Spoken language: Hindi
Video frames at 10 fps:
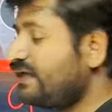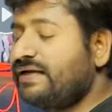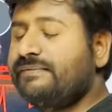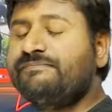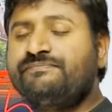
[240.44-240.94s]
ने
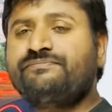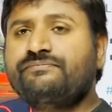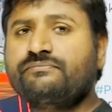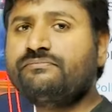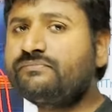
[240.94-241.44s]

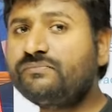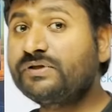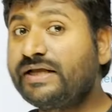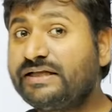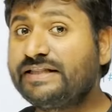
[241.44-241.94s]

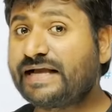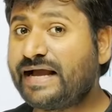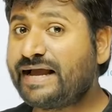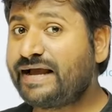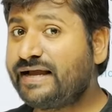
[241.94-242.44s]
नहीं
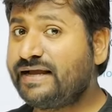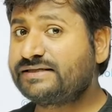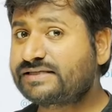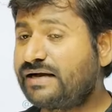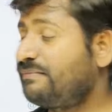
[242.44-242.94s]
दिखाया है
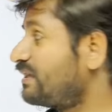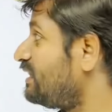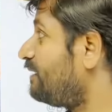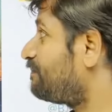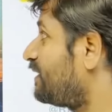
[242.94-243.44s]
इसका
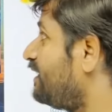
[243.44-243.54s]
मतलब कि